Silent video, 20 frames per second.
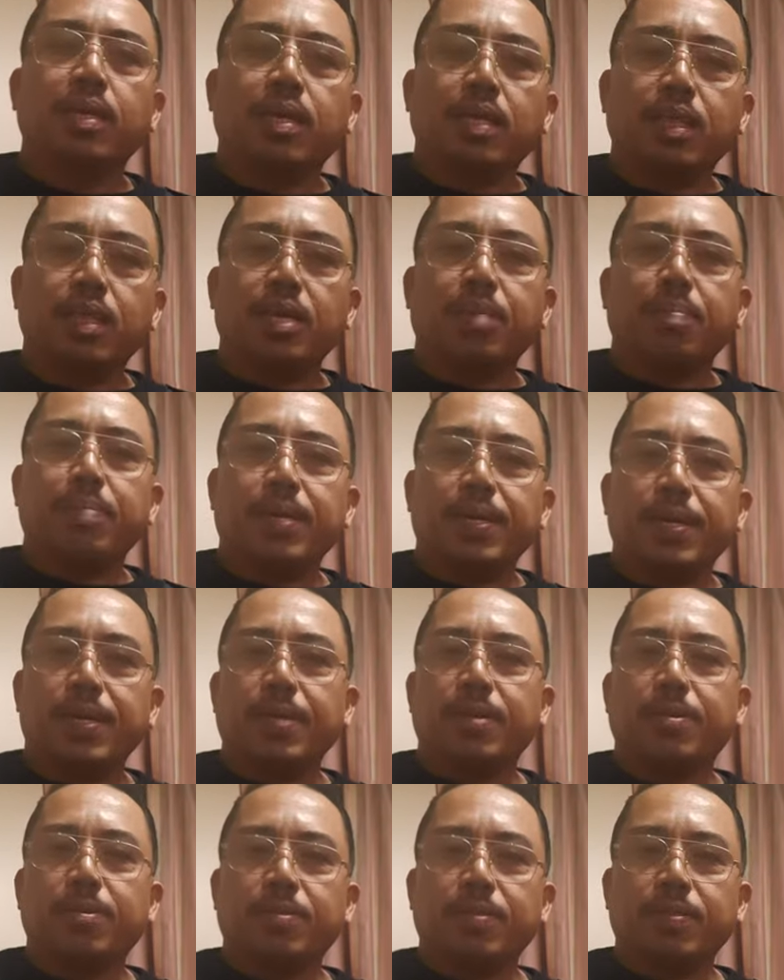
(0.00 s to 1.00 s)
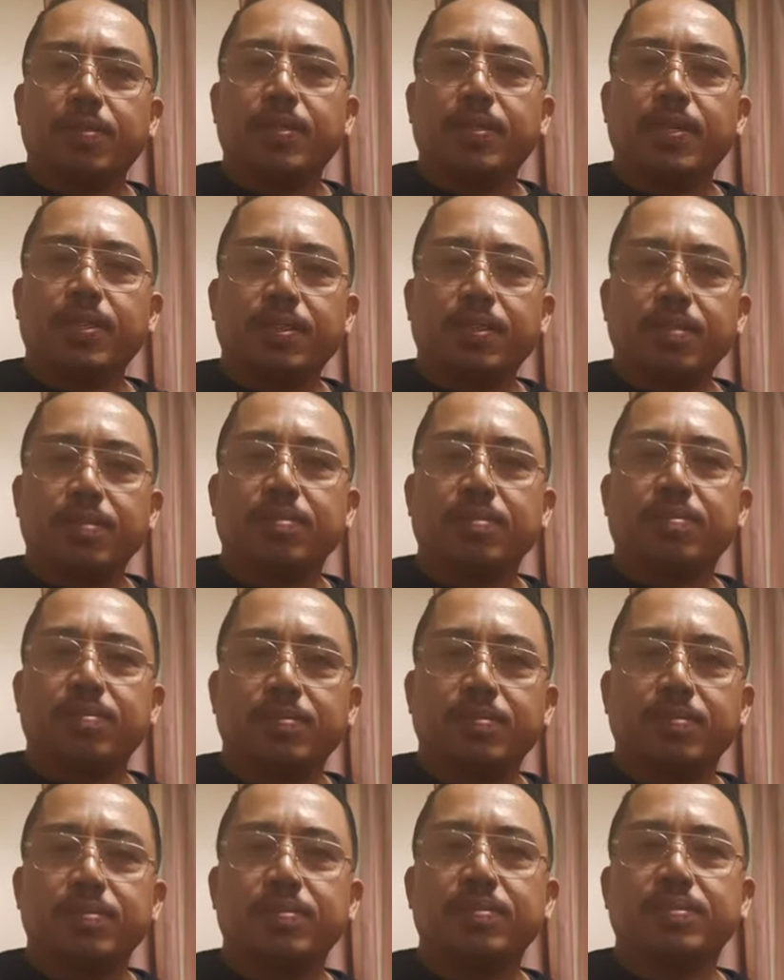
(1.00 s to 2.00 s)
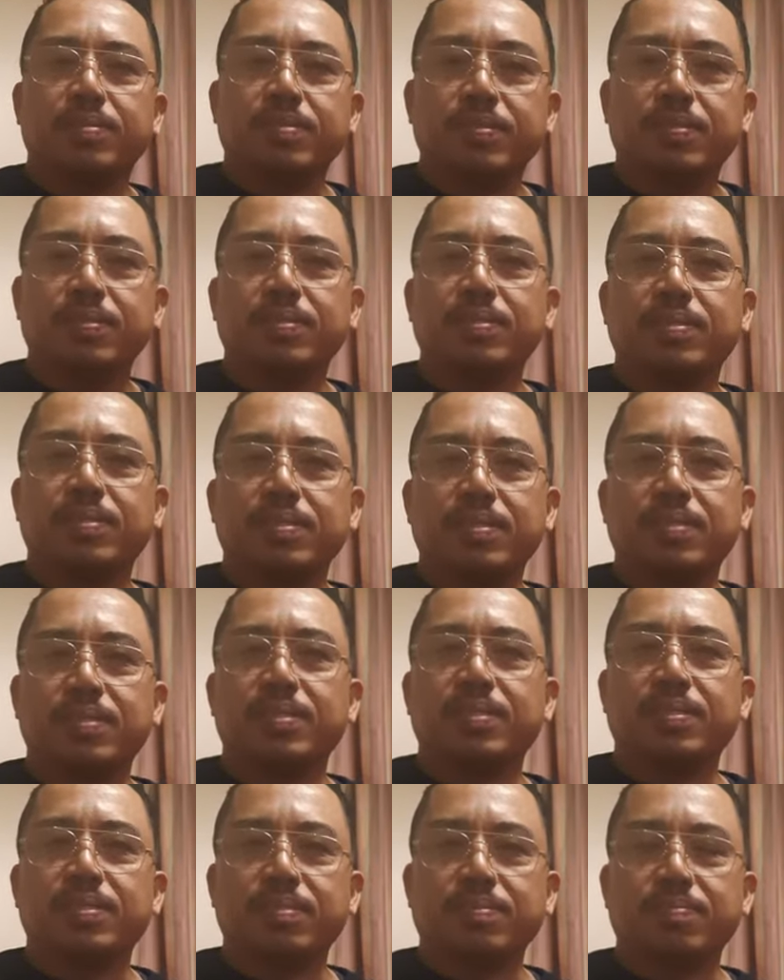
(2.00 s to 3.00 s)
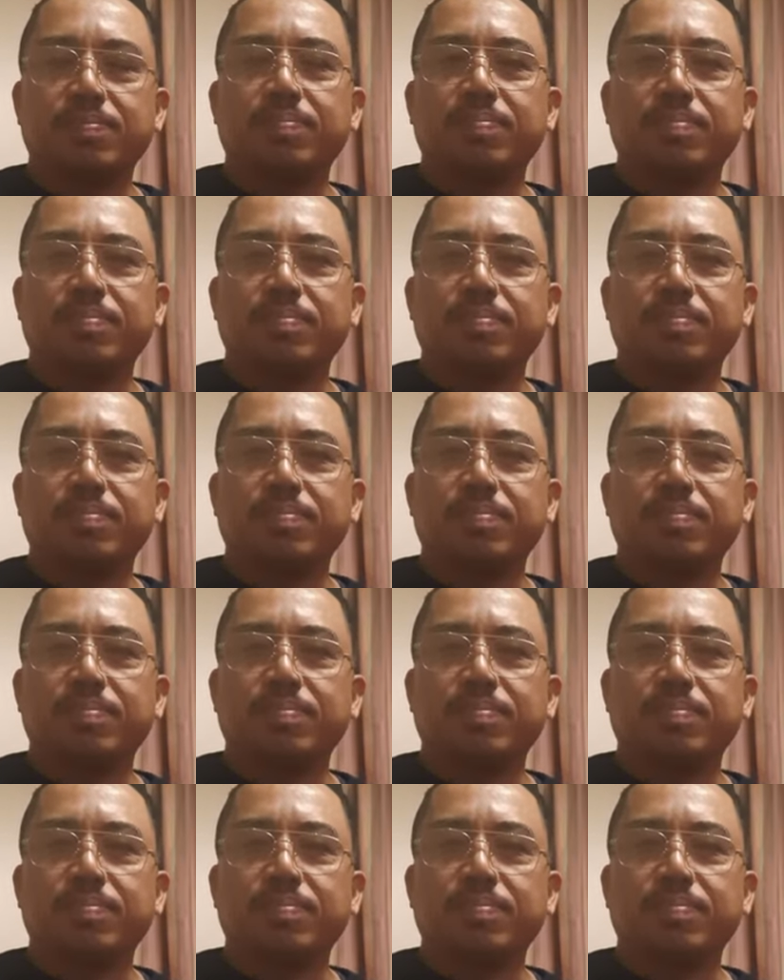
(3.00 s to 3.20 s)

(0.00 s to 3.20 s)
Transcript: Na mga content, no? Ayun.